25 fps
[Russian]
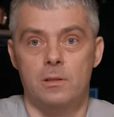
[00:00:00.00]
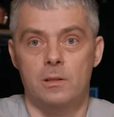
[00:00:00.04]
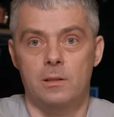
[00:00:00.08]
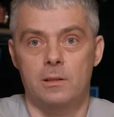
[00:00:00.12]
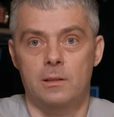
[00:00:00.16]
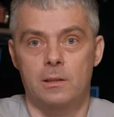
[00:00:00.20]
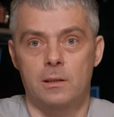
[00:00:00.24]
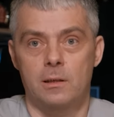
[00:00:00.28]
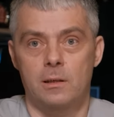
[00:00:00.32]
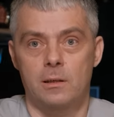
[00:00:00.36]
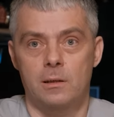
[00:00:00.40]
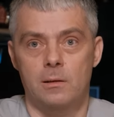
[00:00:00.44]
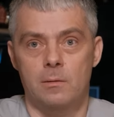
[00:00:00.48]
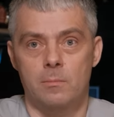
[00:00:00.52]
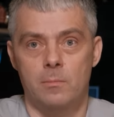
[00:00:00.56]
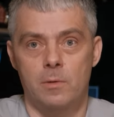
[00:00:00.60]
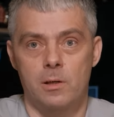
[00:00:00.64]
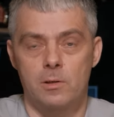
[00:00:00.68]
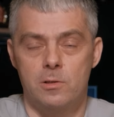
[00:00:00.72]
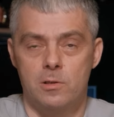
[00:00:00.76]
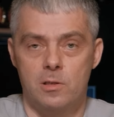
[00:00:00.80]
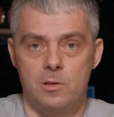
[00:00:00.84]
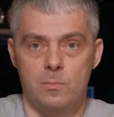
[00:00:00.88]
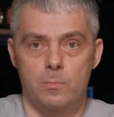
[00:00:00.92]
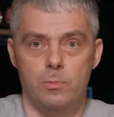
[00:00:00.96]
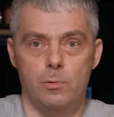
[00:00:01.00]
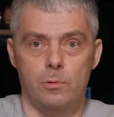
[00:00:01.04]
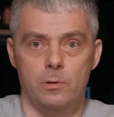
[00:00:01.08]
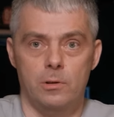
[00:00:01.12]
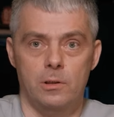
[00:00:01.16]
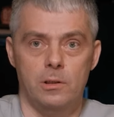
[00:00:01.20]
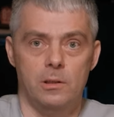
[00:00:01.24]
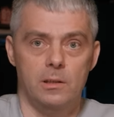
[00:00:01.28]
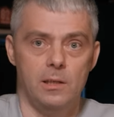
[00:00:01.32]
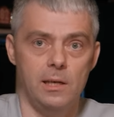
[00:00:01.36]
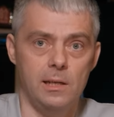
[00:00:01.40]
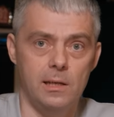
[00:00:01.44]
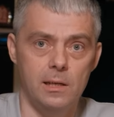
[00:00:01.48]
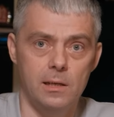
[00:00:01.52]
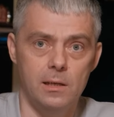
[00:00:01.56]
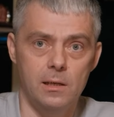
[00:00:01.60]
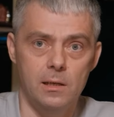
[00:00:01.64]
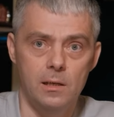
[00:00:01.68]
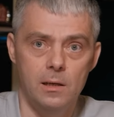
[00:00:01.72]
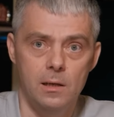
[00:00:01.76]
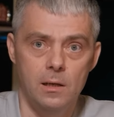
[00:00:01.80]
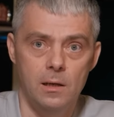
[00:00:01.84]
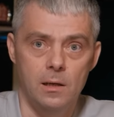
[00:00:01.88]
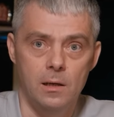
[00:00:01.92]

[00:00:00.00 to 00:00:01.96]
это матч со сборной Италии,